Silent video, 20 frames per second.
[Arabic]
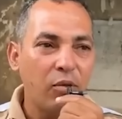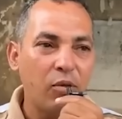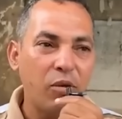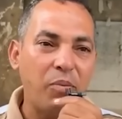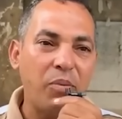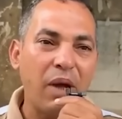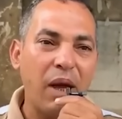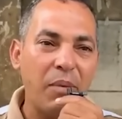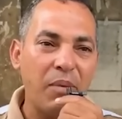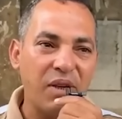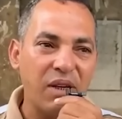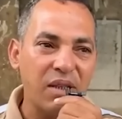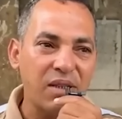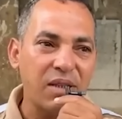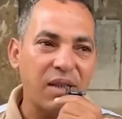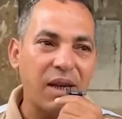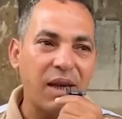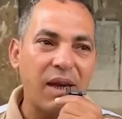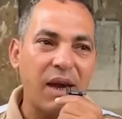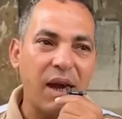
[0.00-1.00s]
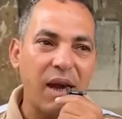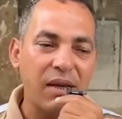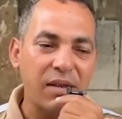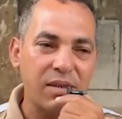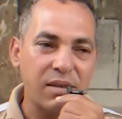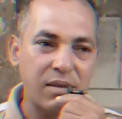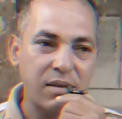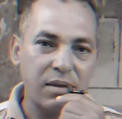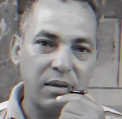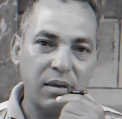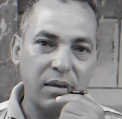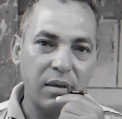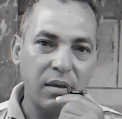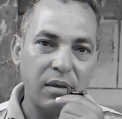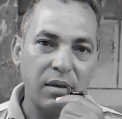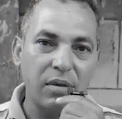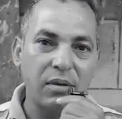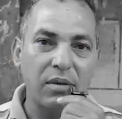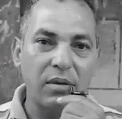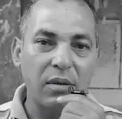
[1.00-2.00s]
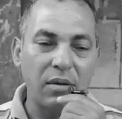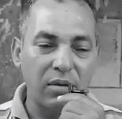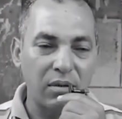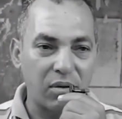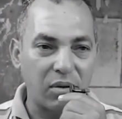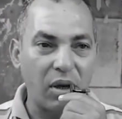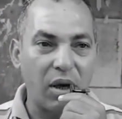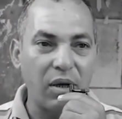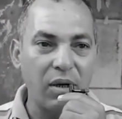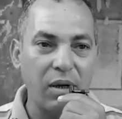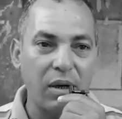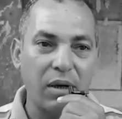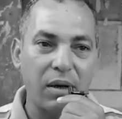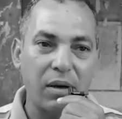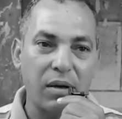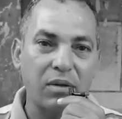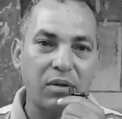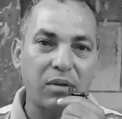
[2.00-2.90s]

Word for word: وابن احمد رزق جاي عكس طاير